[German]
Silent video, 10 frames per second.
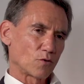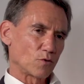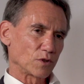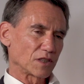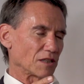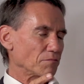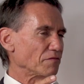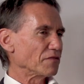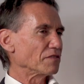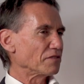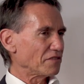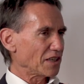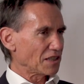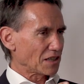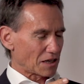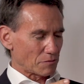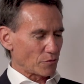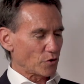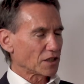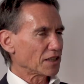Und ähm, wenn äh,
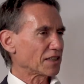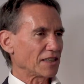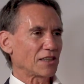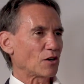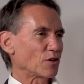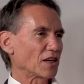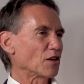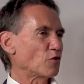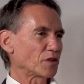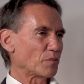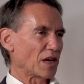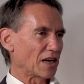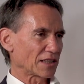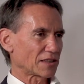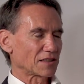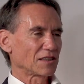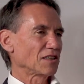möglich, gehe ich auch gern auf den Berg.